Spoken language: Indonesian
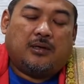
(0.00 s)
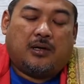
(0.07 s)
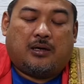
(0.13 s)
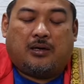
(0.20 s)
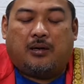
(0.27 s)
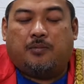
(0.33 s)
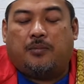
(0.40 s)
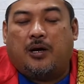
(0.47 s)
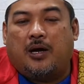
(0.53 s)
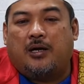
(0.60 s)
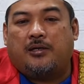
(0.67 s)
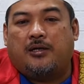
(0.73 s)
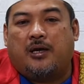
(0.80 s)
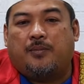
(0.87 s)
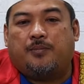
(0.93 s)
Karena
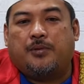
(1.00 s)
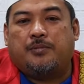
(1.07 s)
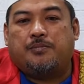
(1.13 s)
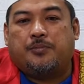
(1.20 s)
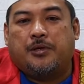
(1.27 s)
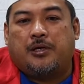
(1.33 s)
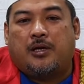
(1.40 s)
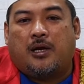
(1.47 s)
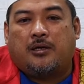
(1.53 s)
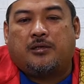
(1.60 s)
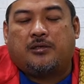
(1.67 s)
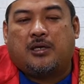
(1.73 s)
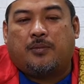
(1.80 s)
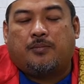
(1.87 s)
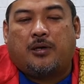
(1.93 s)
banyak
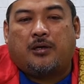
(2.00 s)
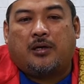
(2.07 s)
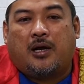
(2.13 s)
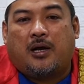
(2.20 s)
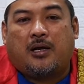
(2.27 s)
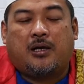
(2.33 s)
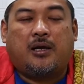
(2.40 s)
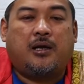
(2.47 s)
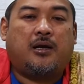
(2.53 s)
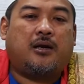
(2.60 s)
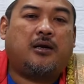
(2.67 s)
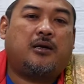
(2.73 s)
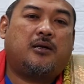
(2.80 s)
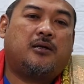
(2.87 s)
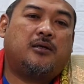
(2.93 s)
pimpinan zaman
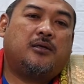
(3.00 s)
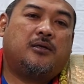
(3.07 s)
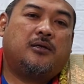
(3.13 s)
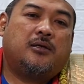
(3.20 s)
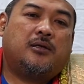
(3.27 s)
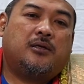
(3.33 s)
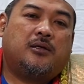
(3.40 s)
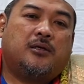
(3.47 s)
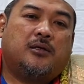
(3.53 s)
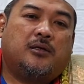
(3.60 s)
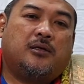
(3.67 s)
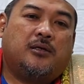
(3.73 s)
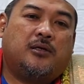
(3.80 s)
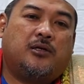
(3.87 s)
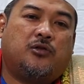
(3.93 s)
akhir
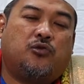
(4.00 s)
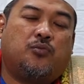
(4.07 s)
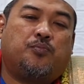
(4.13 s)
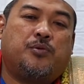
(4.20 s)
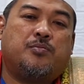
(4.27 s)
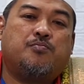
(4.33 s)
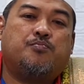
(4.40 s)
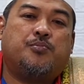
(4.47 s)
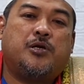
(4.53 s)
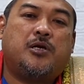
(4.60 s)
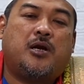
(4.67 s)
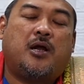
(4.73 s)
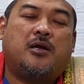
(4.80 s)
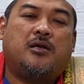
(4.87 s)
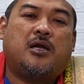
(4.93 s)
itu
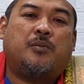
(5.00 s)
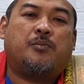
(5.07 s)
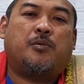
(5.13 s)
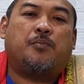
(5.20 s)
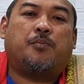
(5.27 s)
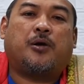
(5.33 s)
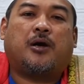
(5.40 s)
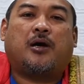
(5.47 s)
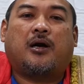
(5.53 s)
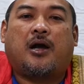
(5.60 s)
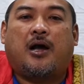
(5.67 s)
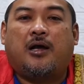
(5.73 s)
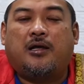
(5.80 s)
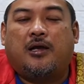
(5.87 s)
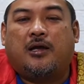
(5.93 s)
pimpinan yang
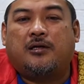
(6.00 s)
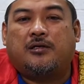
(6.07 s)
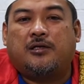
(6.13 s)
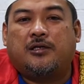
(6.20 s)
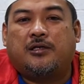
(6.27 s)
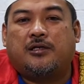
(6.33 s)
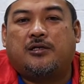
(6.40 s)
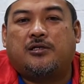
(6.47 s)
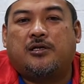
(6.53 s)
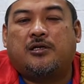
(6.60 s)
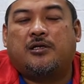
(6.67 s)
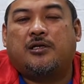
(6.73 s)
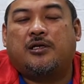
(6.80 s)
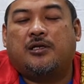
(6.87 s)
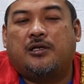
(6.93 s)
memperkaya diri
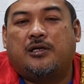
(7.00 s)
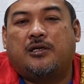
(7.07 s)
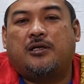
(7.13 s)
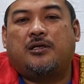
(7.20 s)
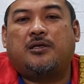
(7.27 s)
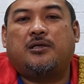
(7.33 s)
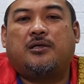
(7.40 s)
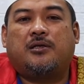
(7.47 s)
sendiri.